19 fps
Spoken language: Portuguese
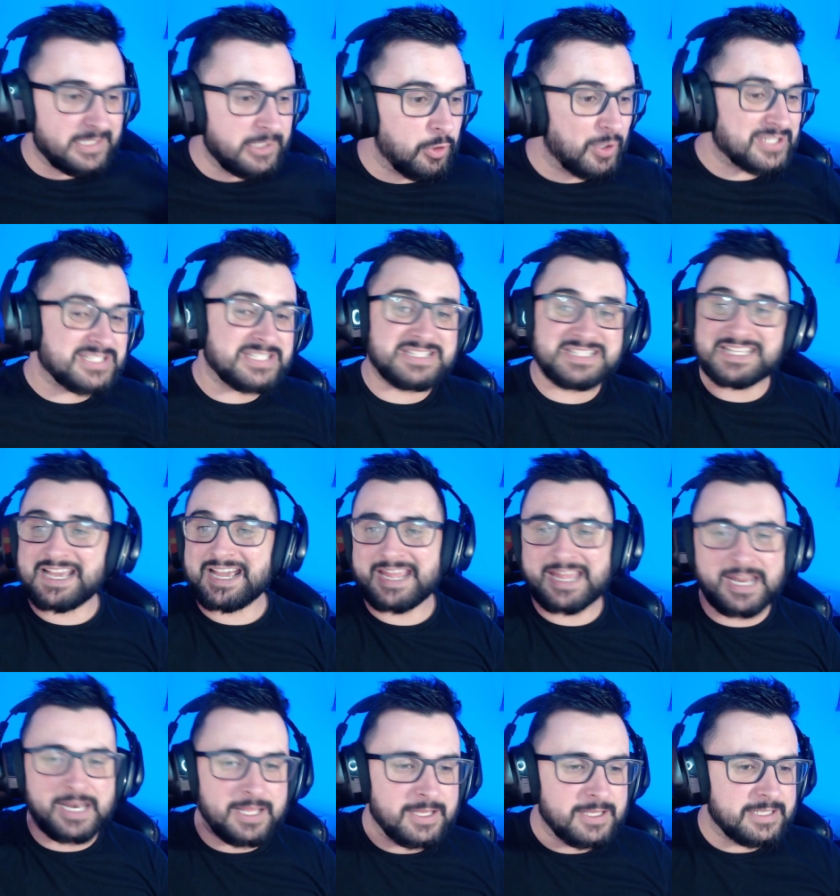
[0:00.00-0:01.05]
eu assisti a
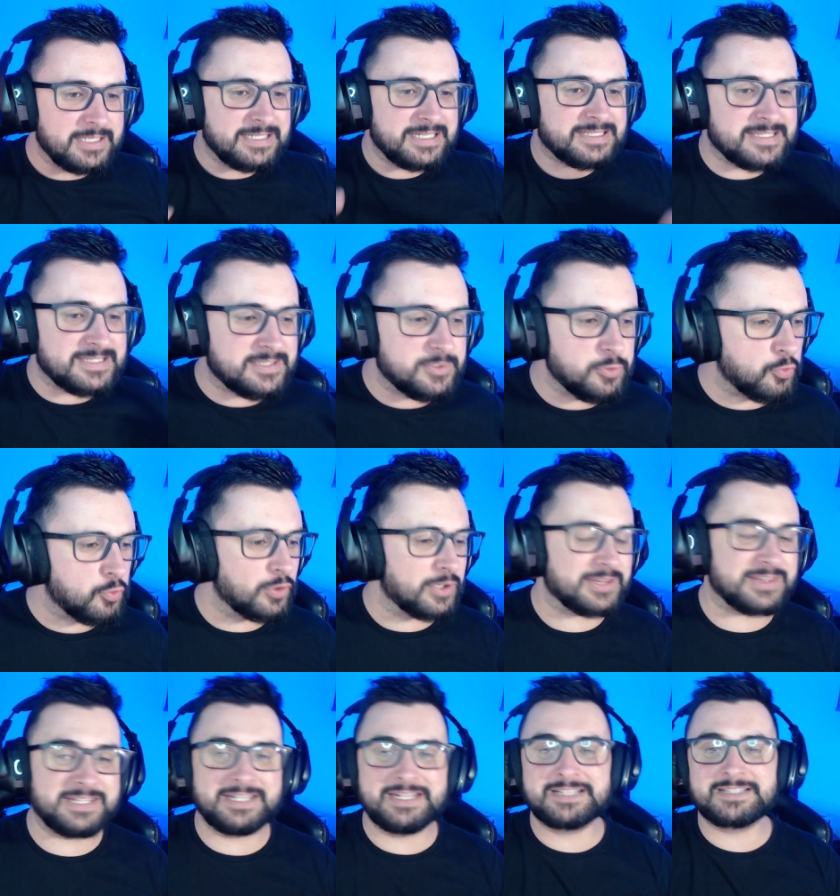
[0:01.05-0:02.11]
ela e assisti o
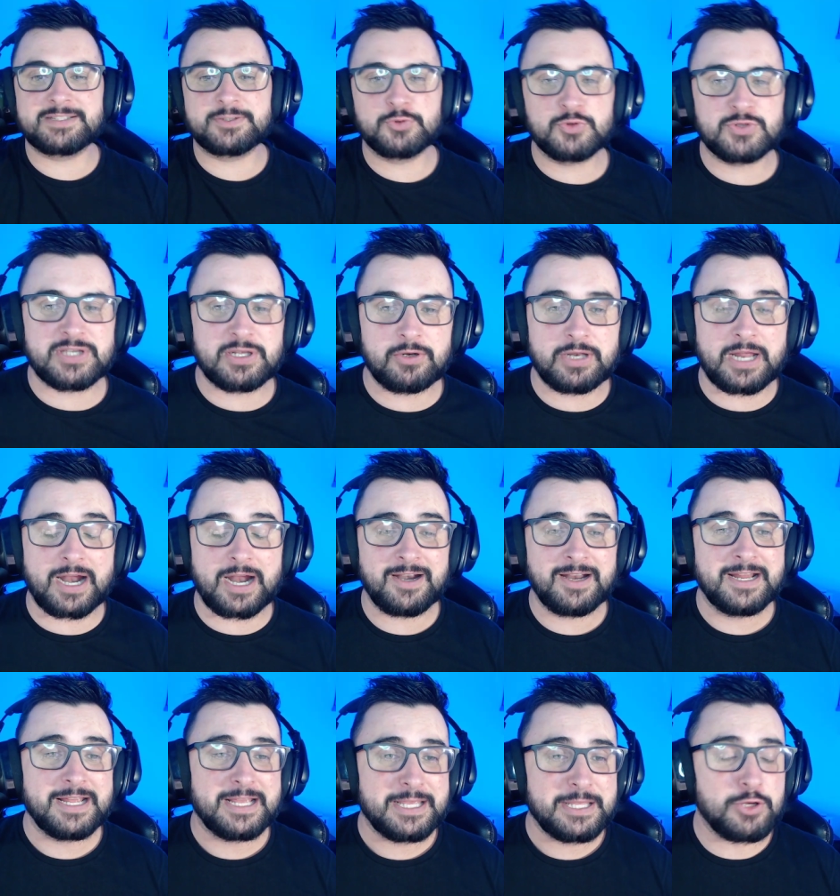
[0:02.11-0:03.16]
Cortinas no celular.
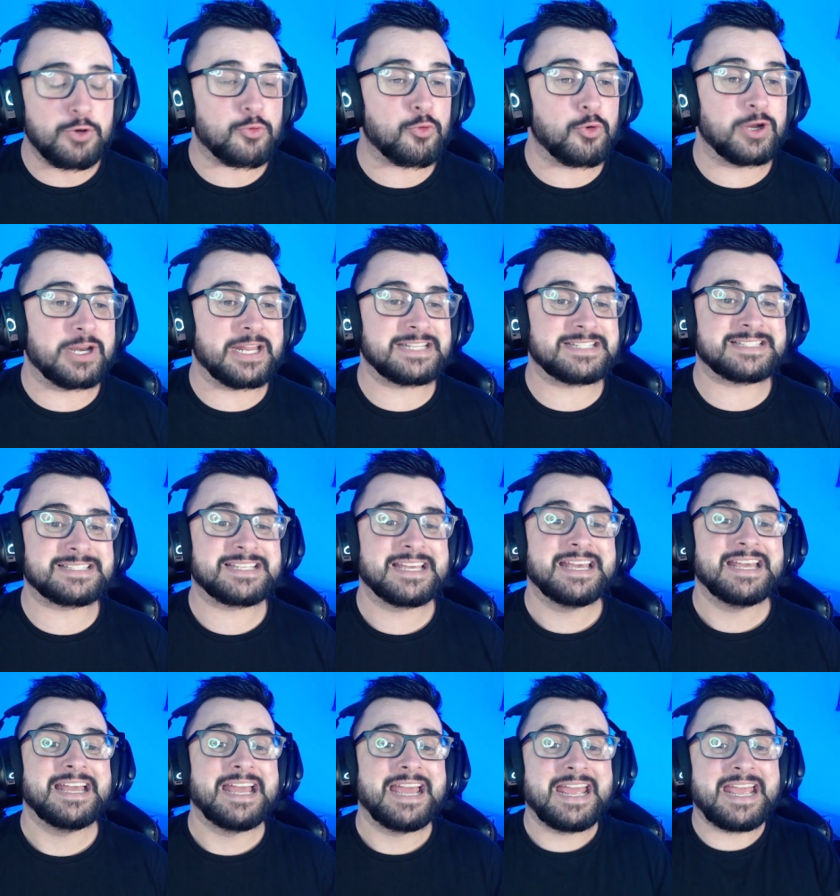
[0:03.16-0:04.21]
E o Corinthians
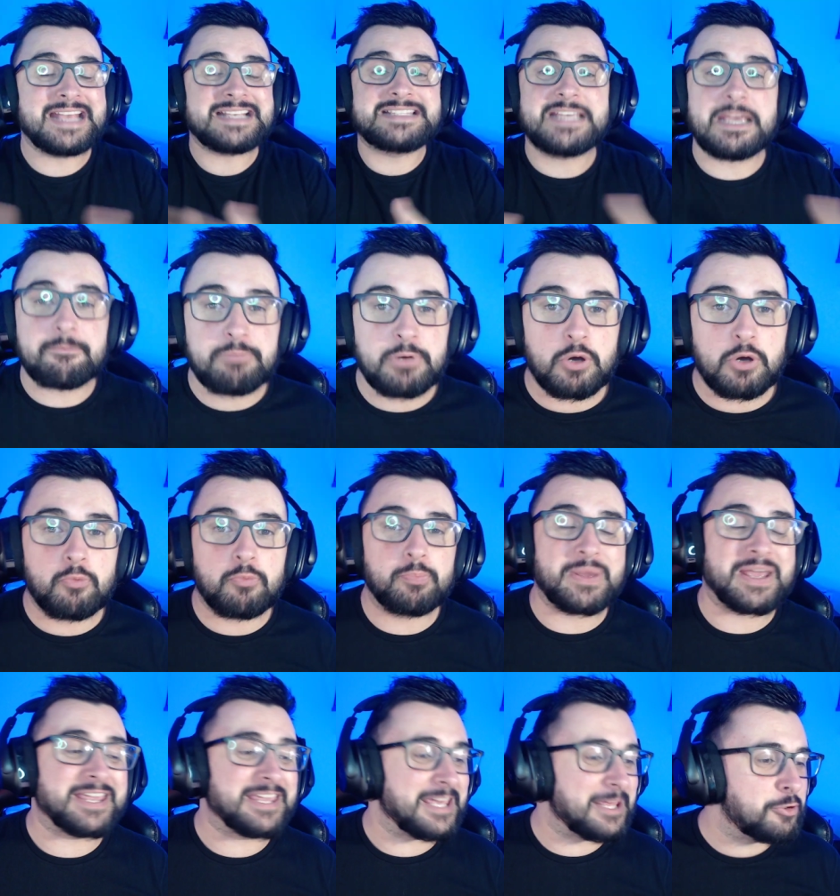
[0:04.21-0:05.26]
recebeu o
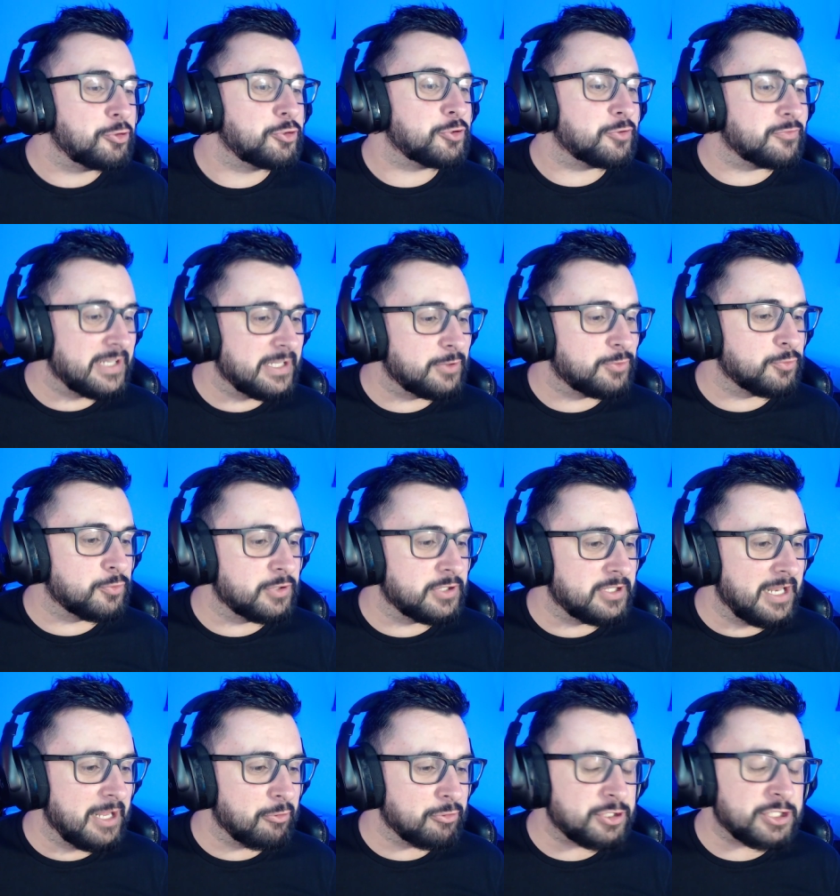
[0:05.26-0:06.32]
pequeno Juventude,
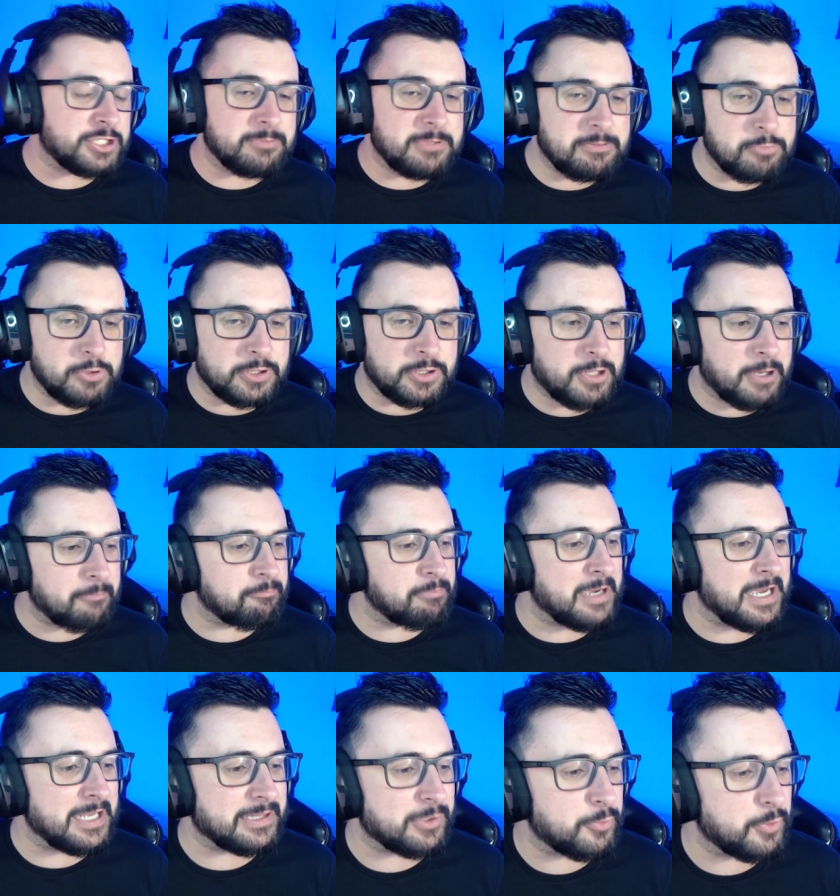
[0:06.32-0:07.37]
né? Um time muito
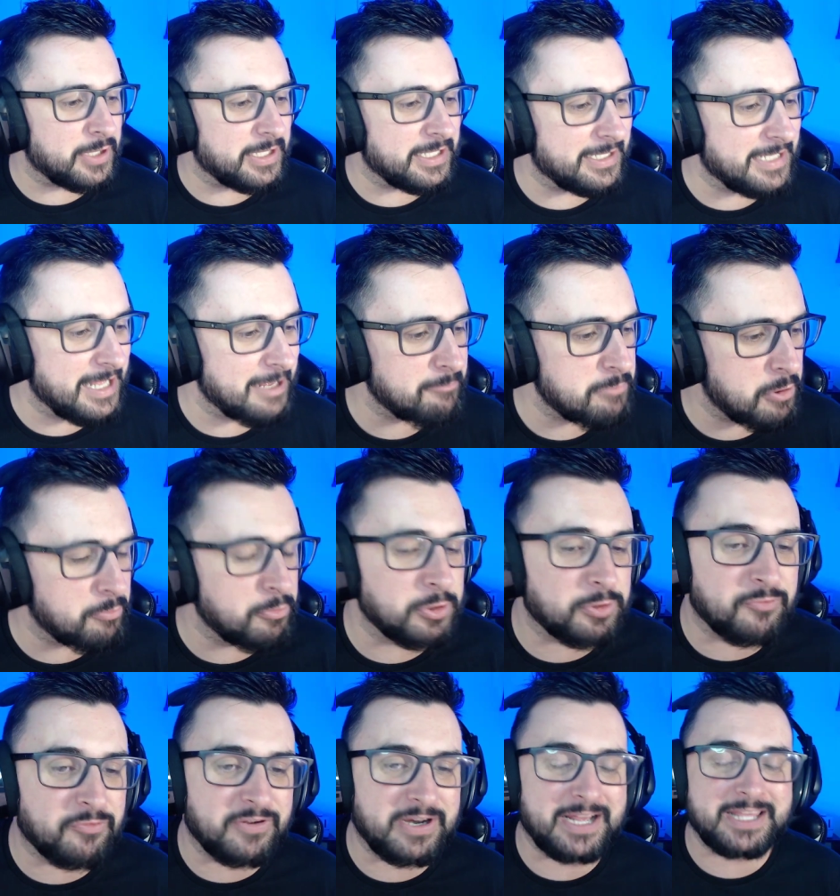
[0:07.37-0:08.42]
apático aí, né, meu?
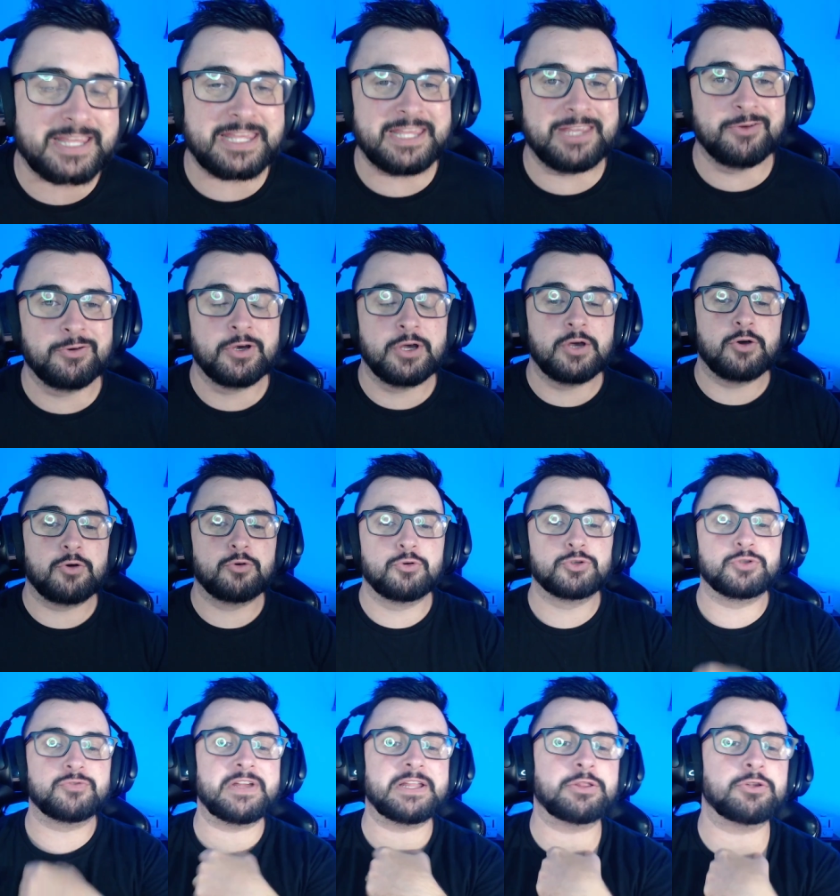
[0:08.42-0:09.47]
Muito fraquinho. O
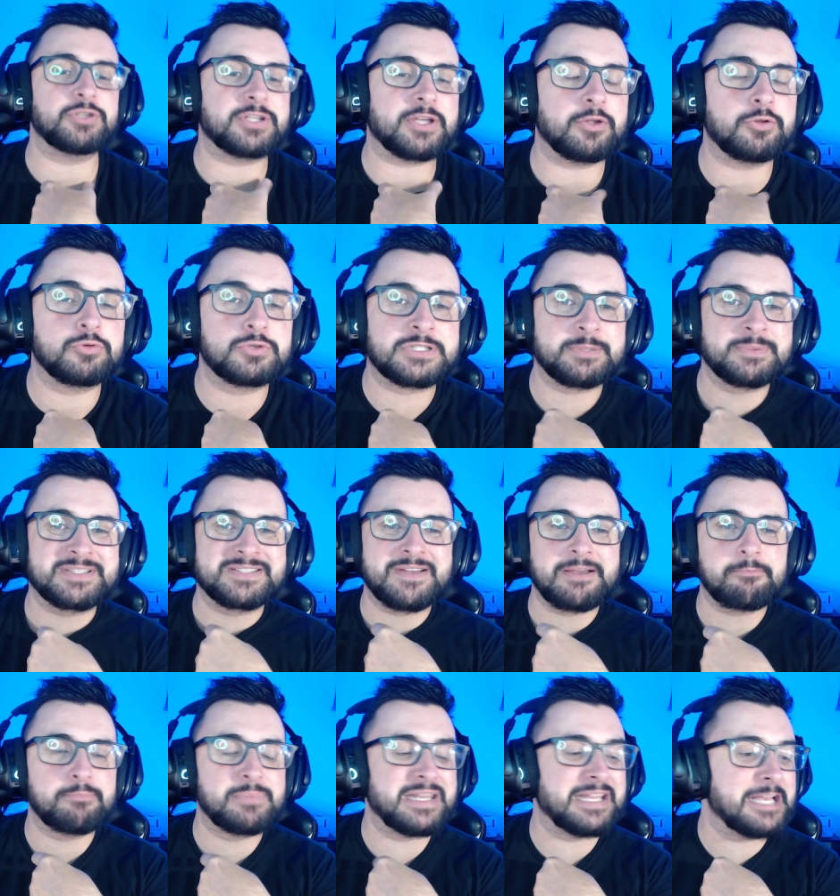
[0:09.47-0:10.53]
Juventude, que é um time times que vai
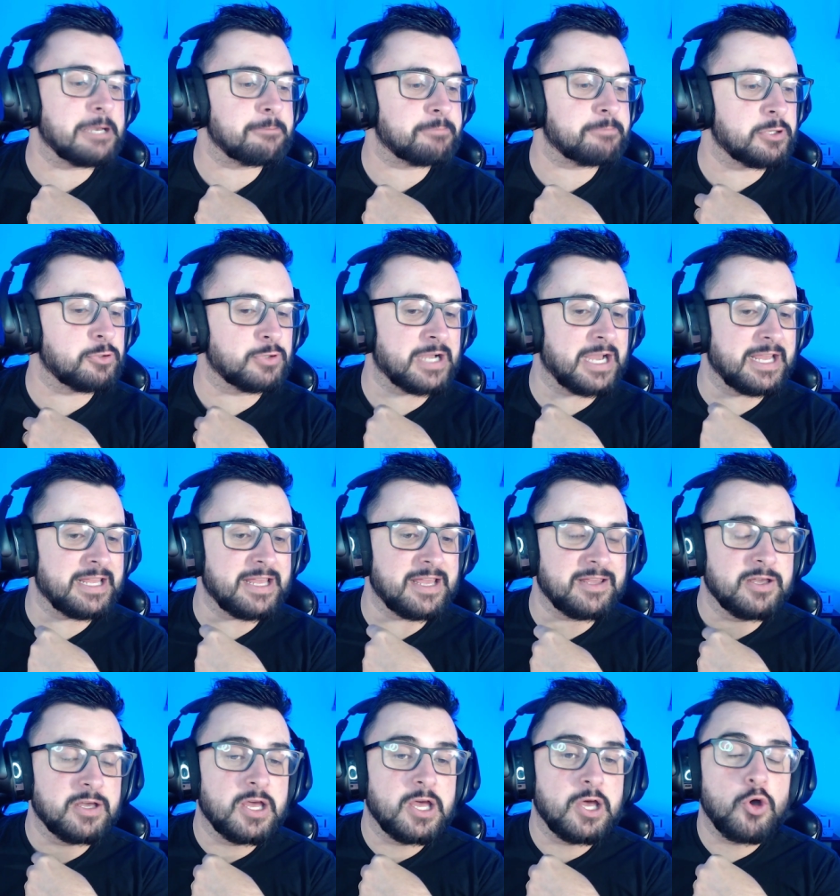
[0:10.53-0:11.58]
brigar para não cair aí.